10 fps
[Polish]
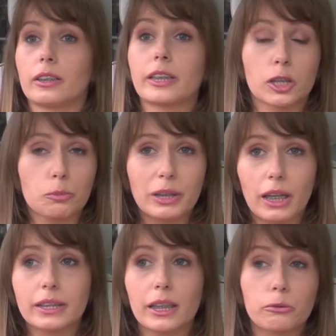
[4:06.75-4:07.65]
Ten
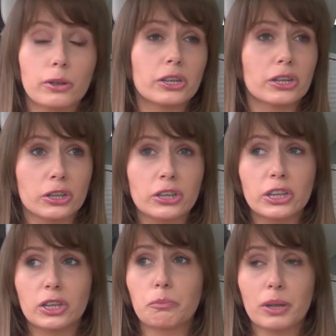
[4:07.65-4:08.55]
szpital znajduje się
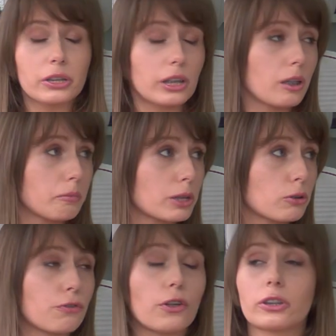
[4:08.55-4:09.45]
35 km
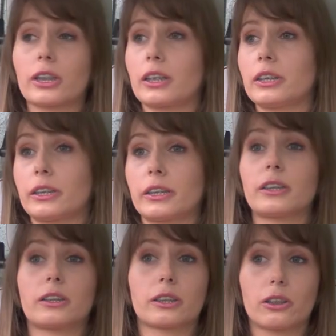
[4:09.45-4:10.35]
od granicy
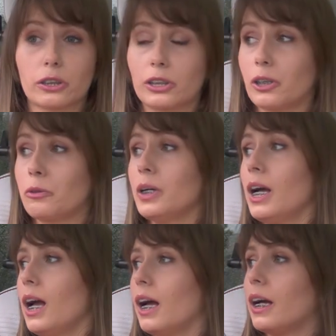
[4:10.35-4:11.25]
z Rosją
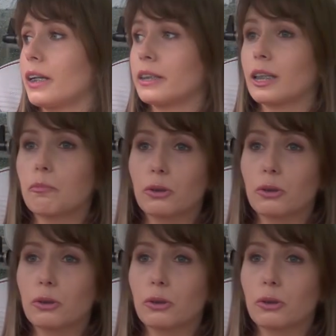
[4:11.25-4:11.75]
i na